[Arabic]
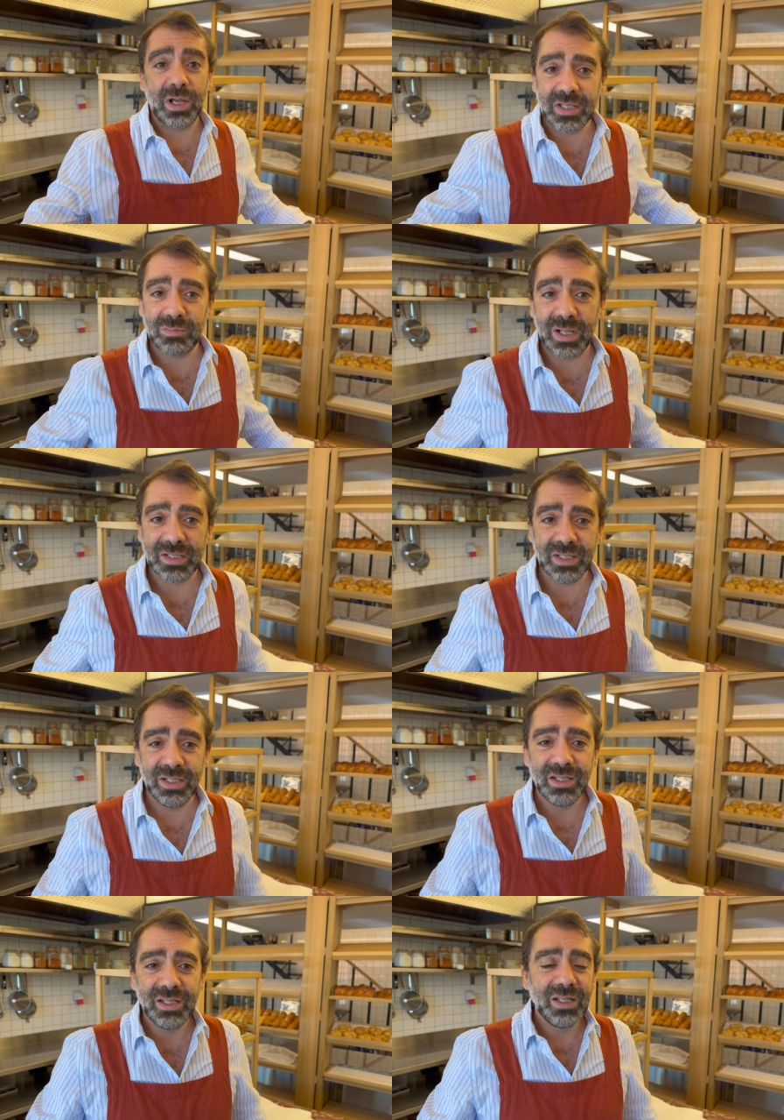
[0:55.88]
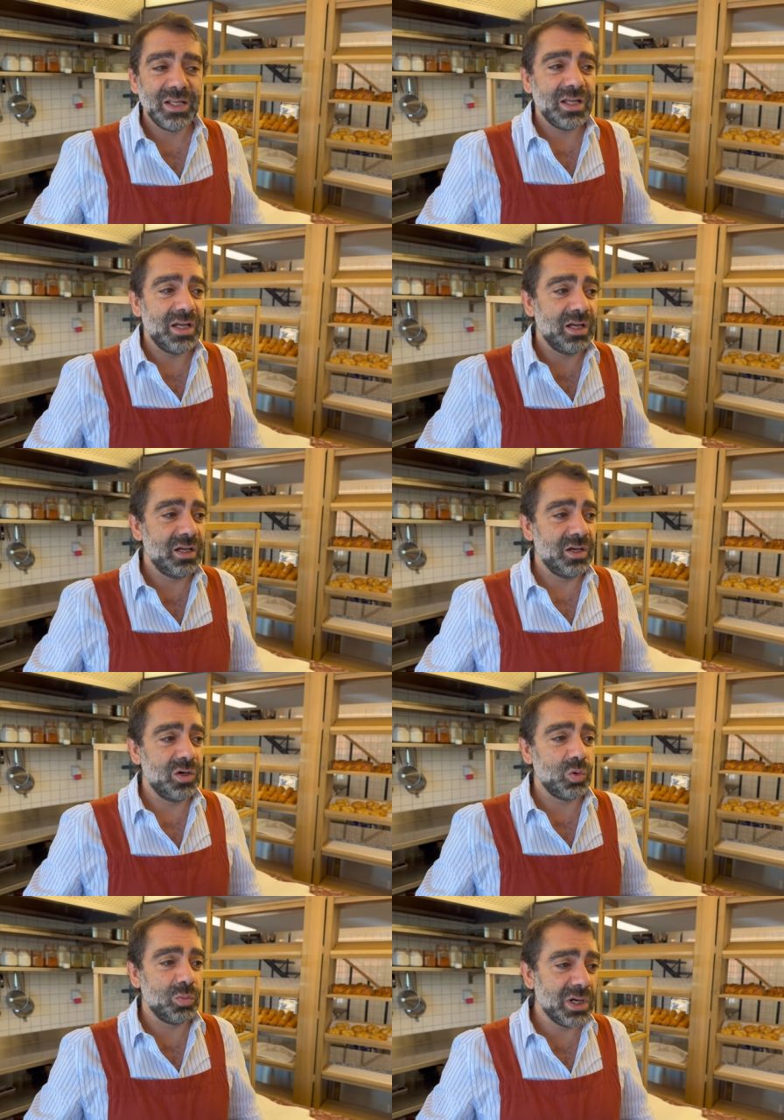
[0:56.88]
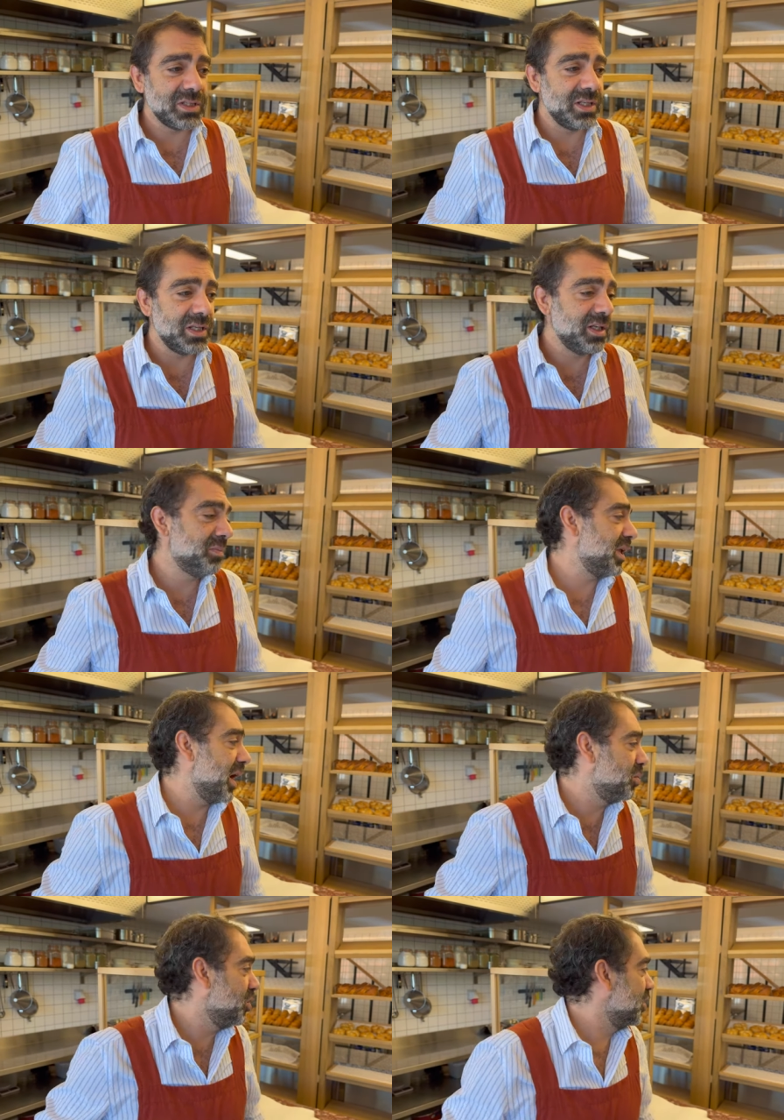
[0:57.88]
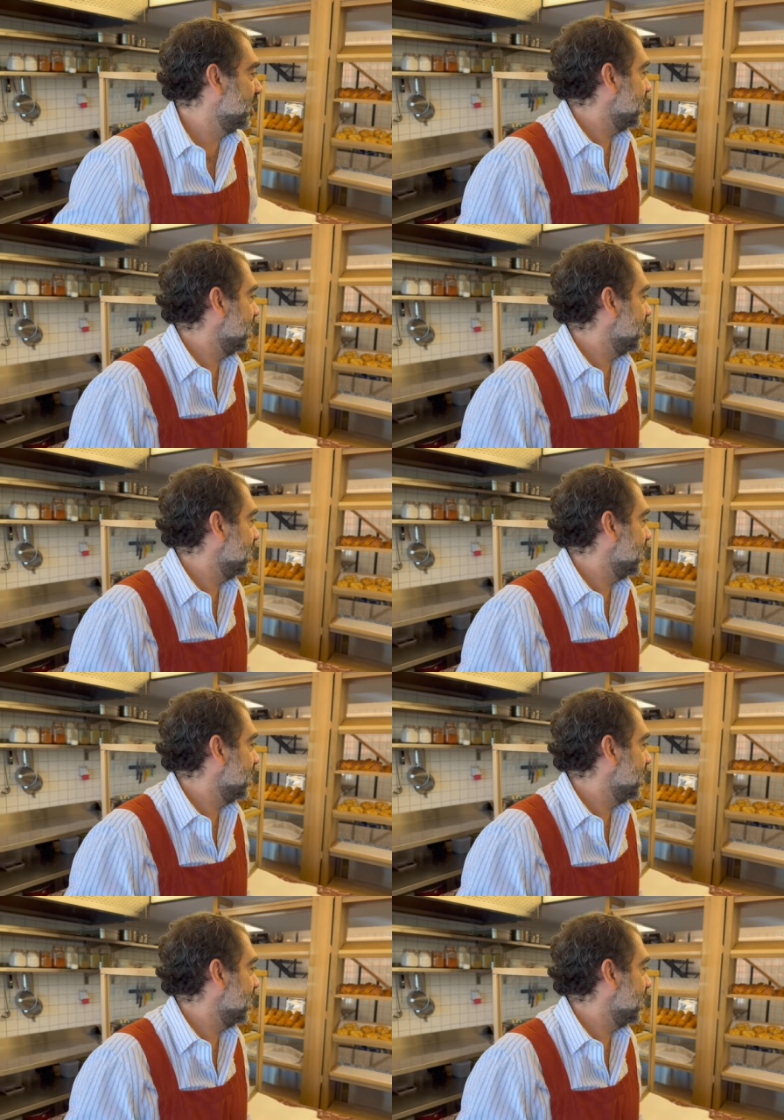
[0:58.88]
اكيد بعدين ومرتي هي بتعمل